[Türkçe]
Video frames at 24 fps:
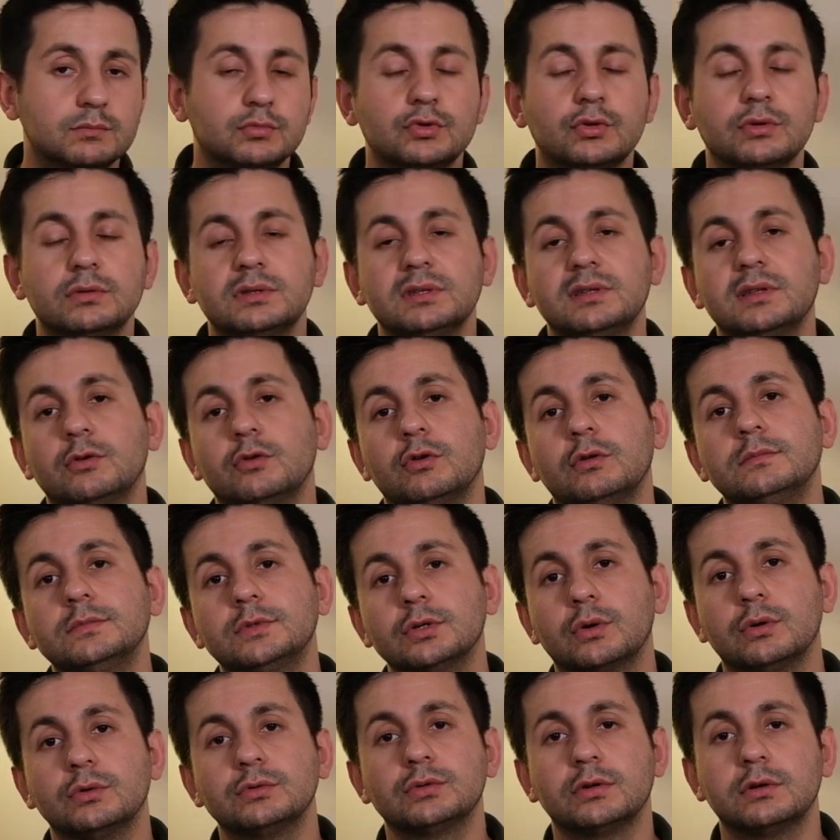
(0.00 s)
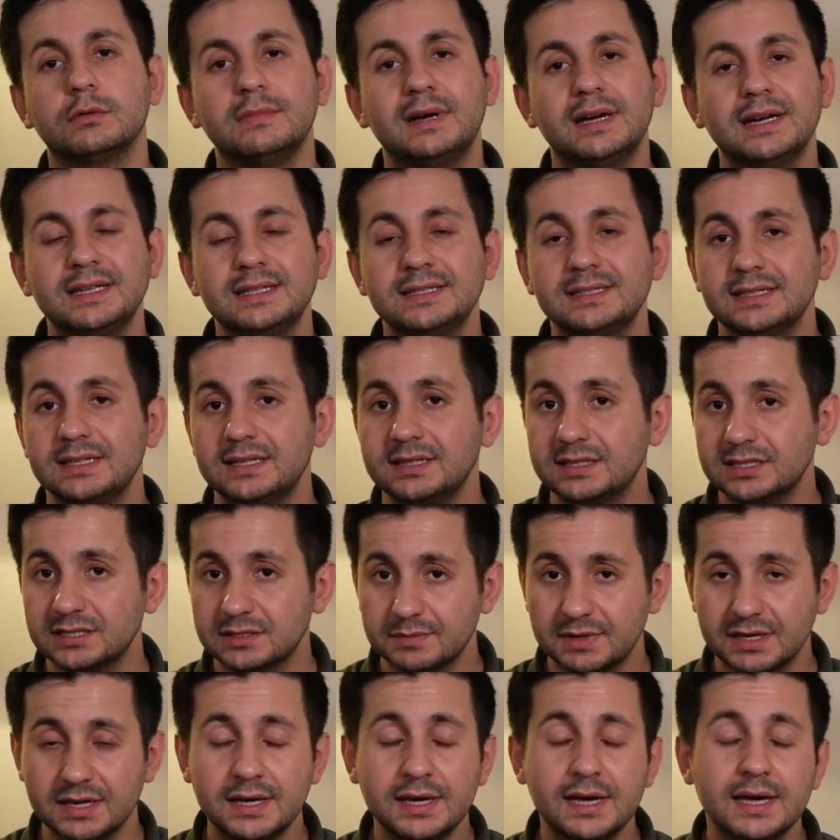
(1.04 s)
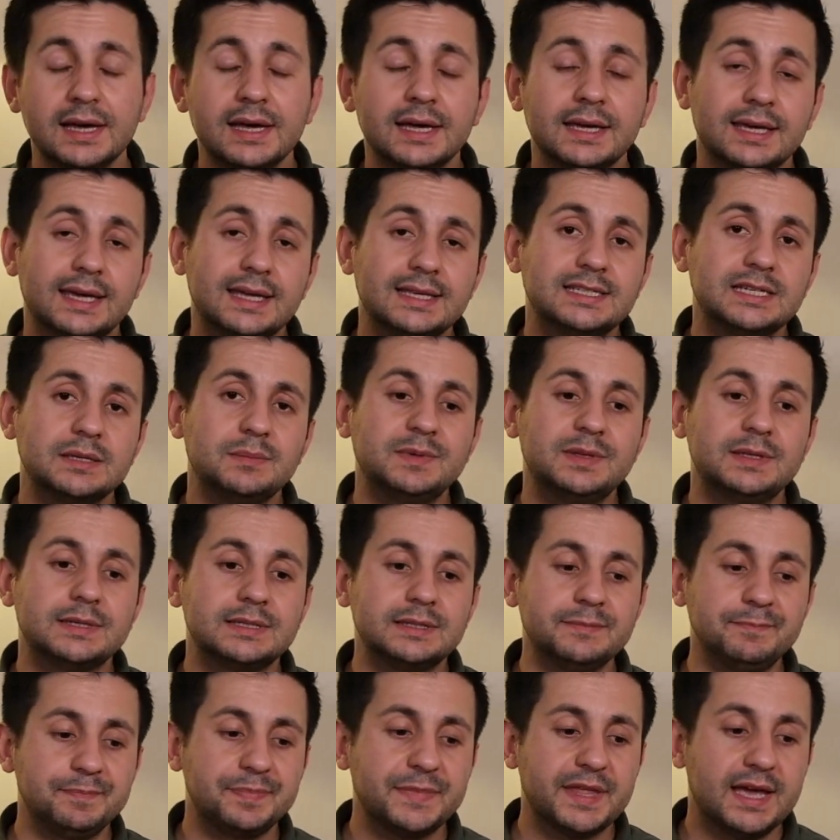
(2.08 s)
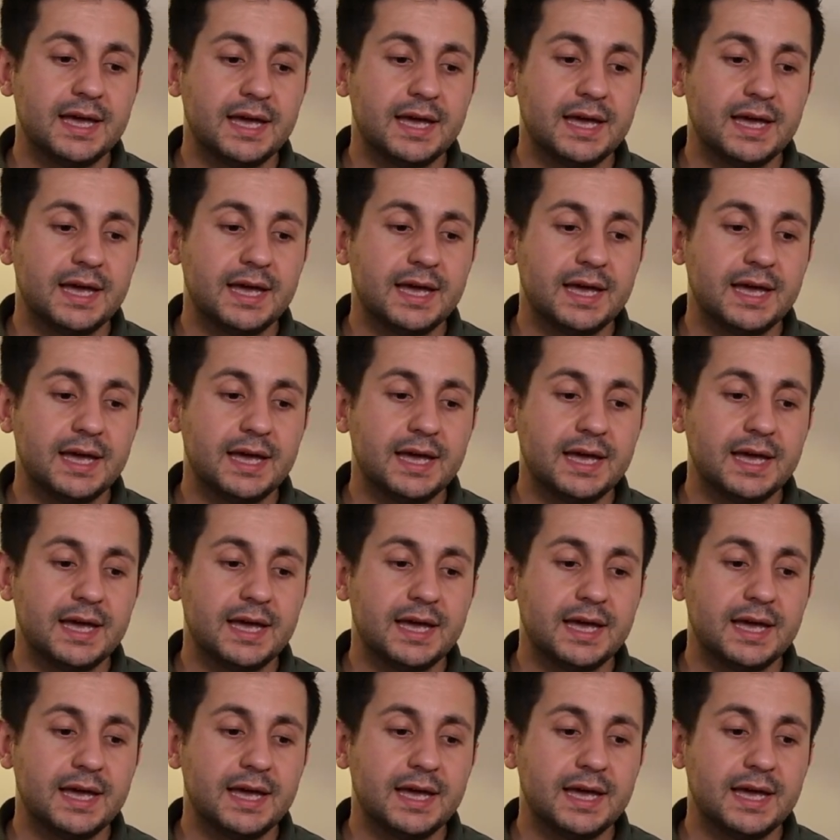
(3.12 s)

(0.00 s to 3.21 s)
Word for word: Bu noktada komuta kontrol Merkezi iletişime geçebilirdim.